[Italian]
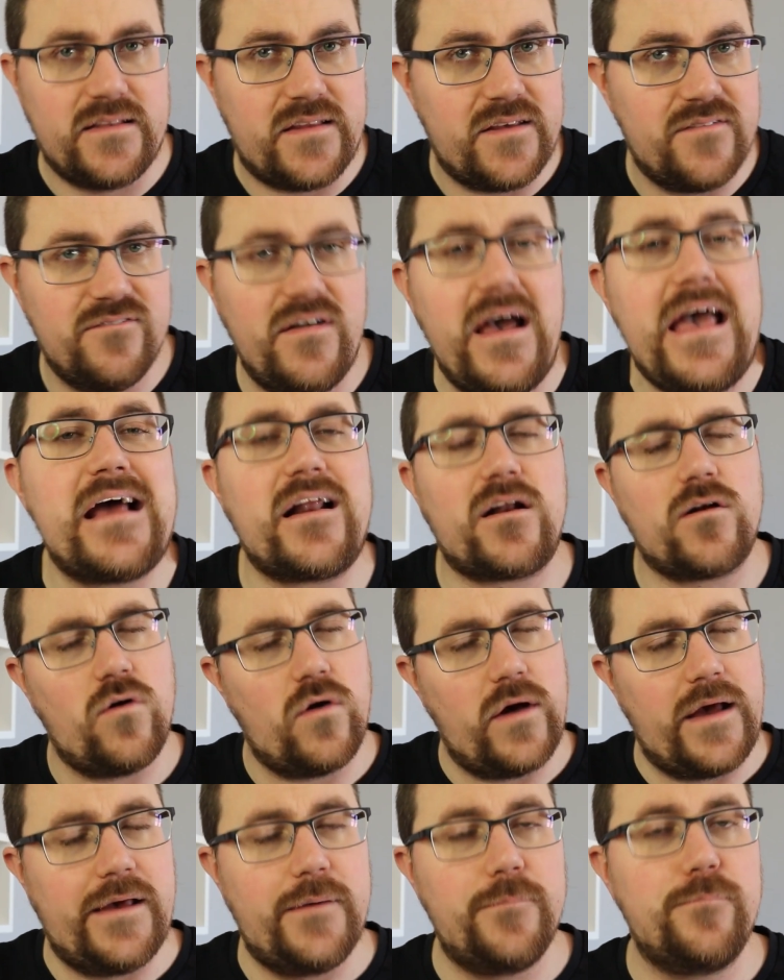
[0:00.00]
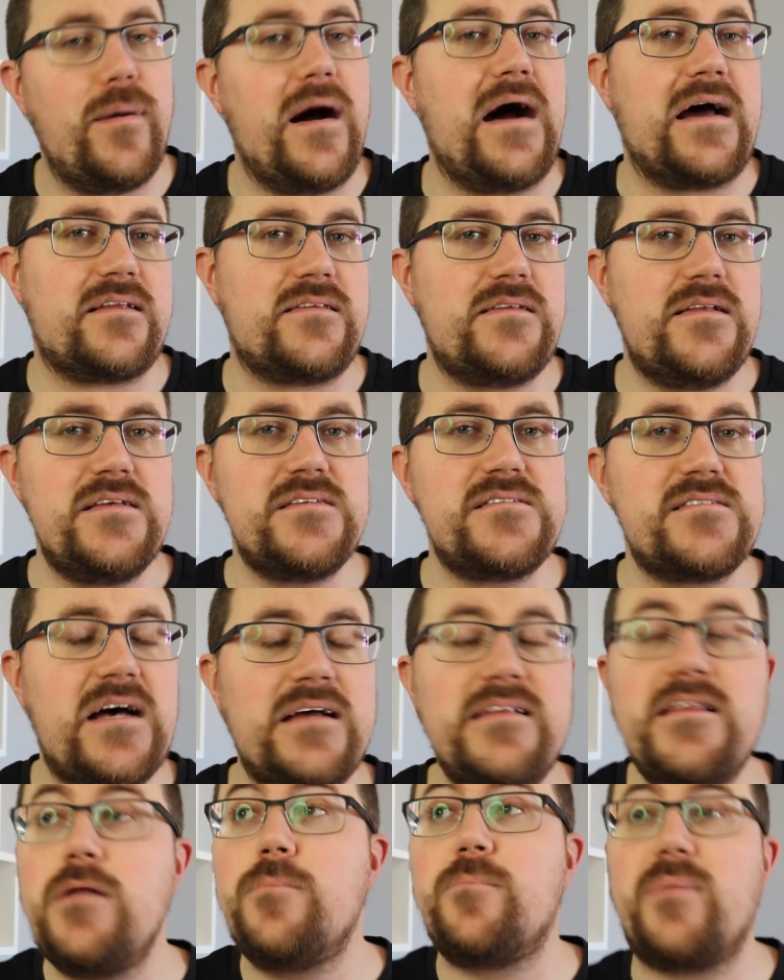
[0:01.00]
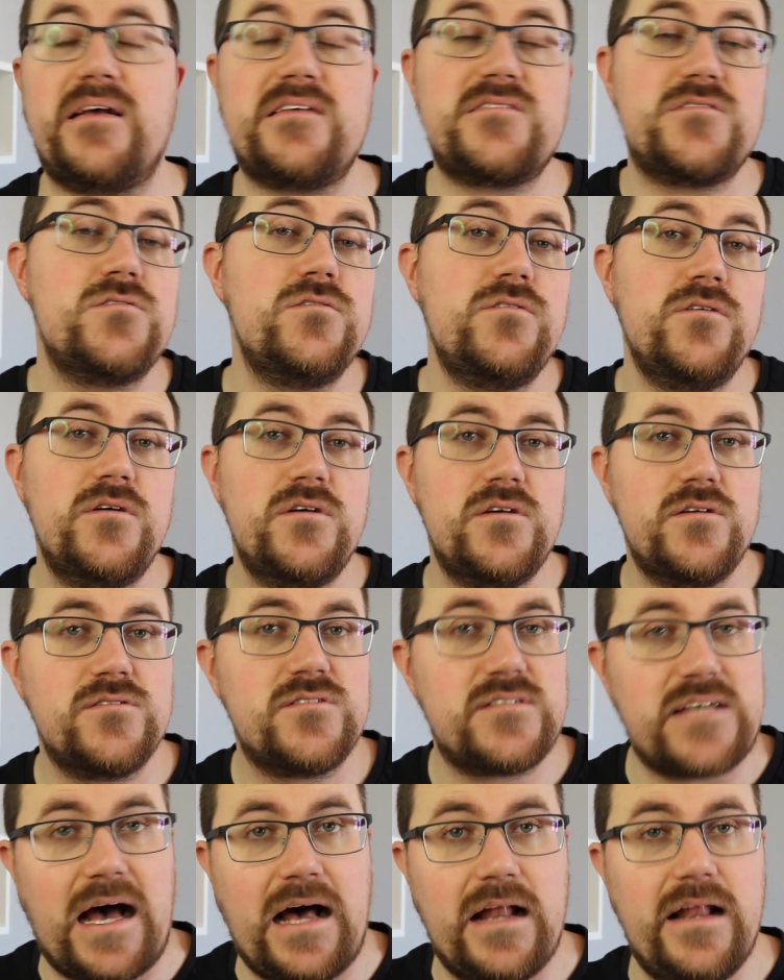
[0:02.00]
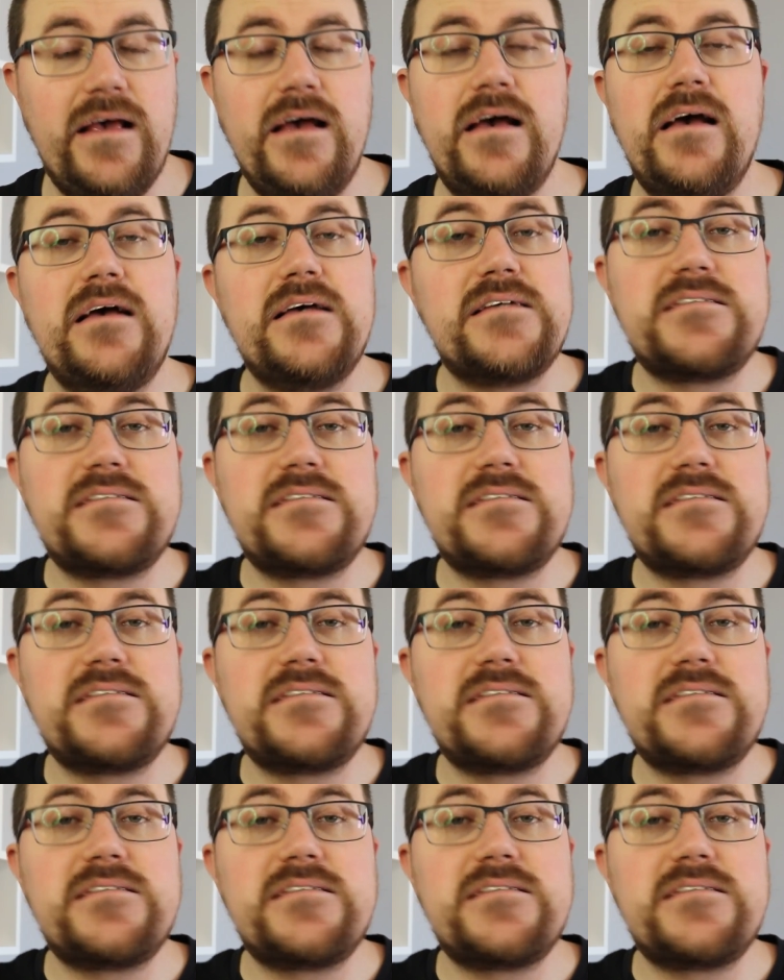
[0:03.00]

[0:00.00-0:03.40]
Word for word: d'inverno e in parte d'estate il prezzo sale,